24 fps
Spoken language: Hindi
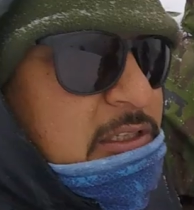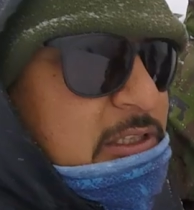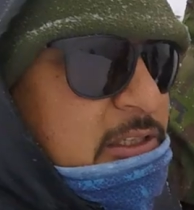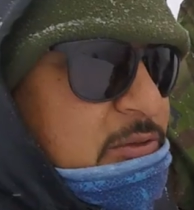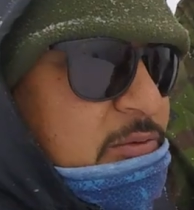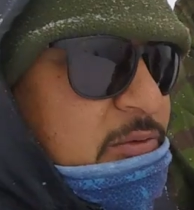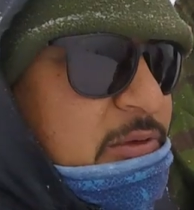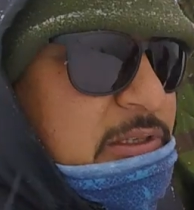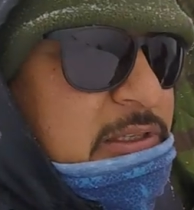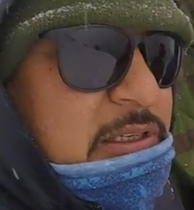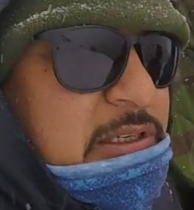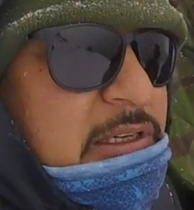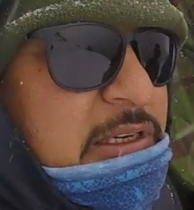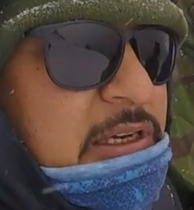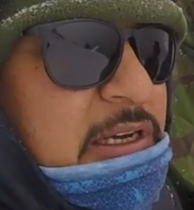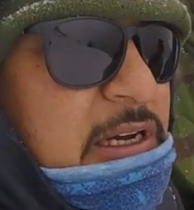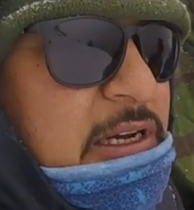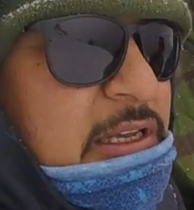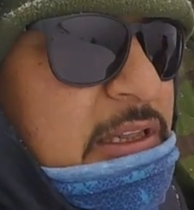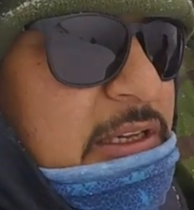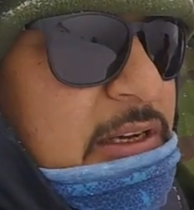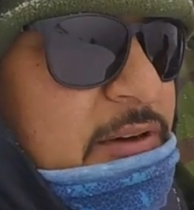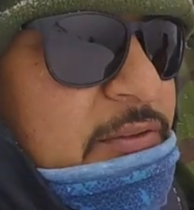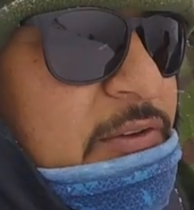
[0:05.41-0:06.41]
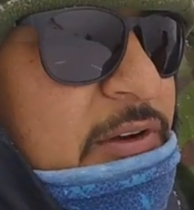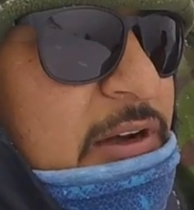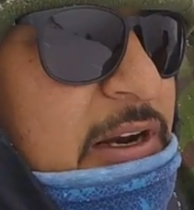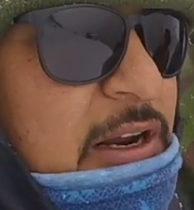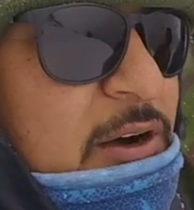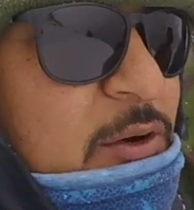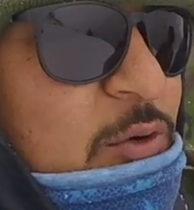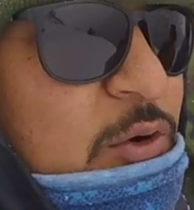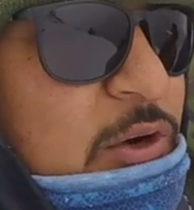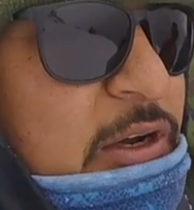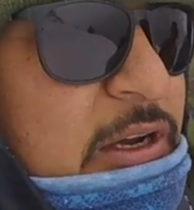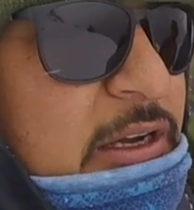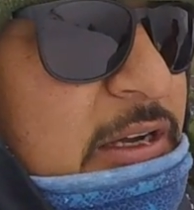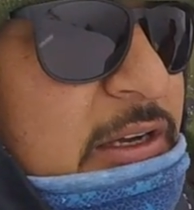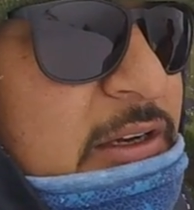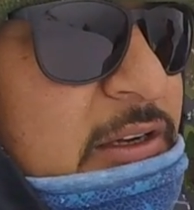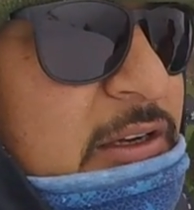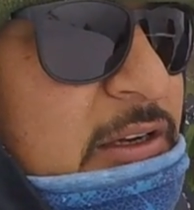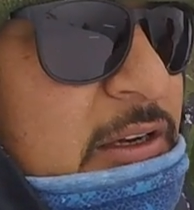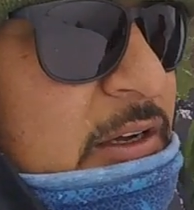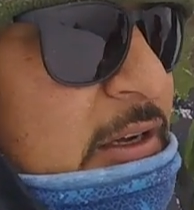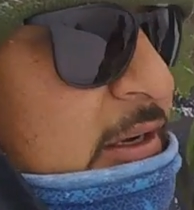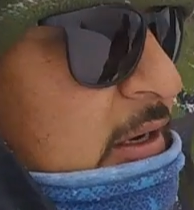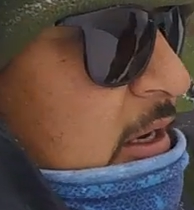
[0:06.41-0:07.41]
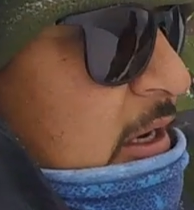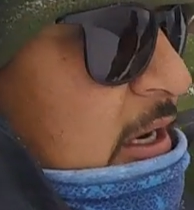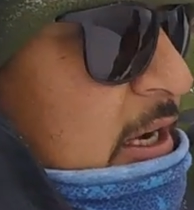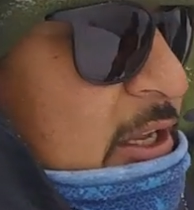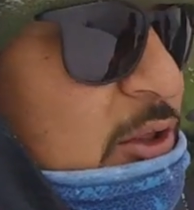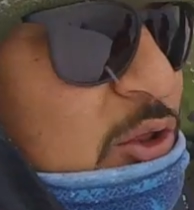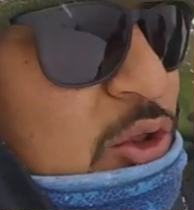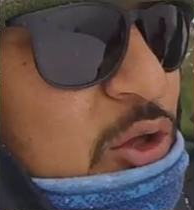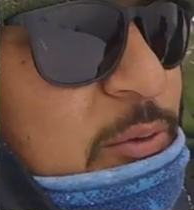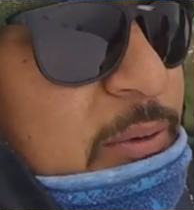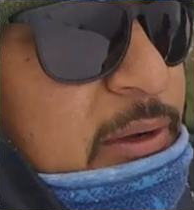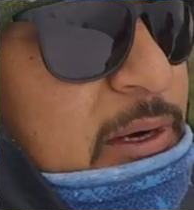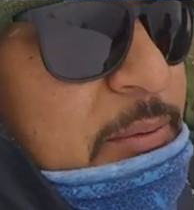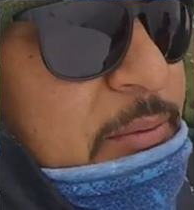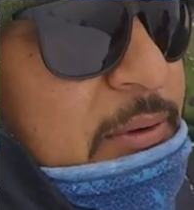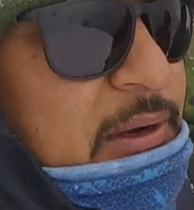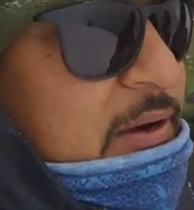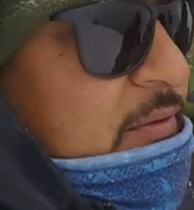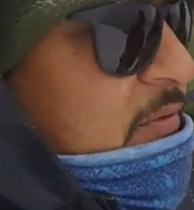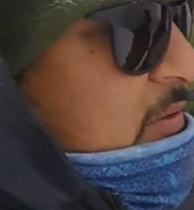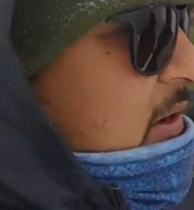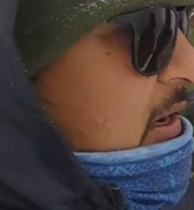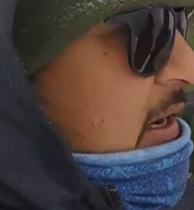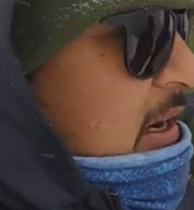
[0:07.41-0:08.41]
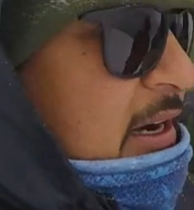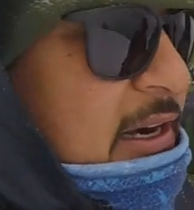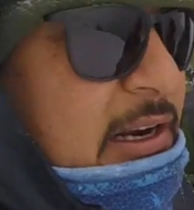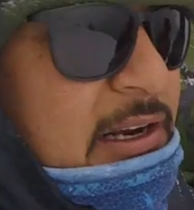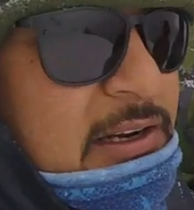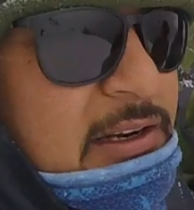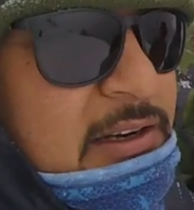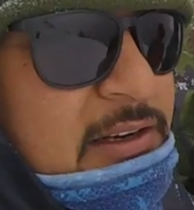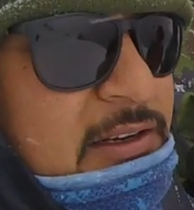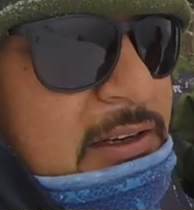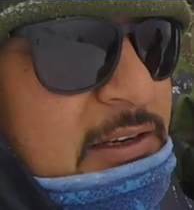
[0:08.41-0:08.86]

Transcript: जिस वजह से इनके हाथ काफ़ी लाल हो गए हैं हाथ तो हमारे भी काफ़ी लाल है